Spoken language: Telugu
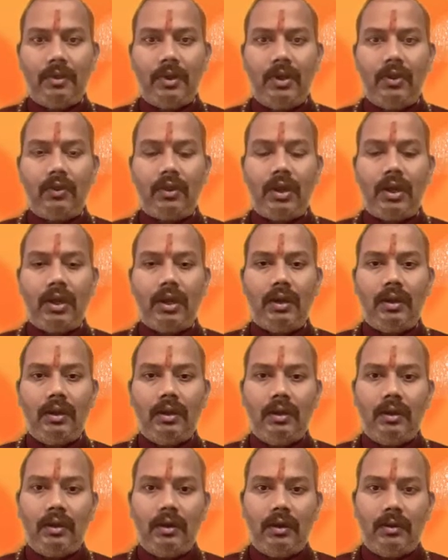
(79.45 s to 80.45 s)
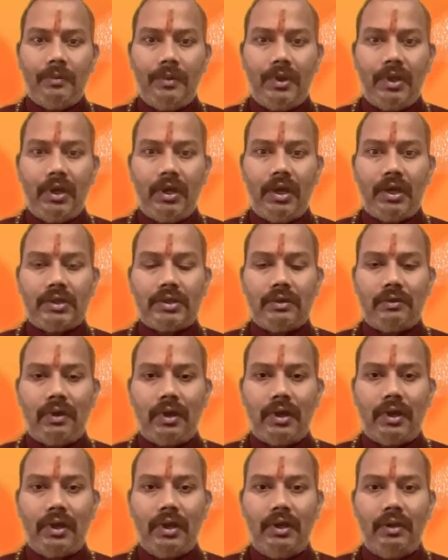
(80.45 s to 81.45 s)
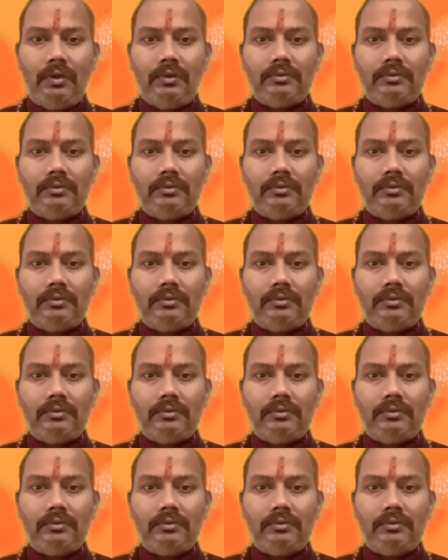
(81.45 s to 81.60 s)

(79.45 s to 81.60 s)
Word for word: ఈ యొక్క మీనరాశి వారికి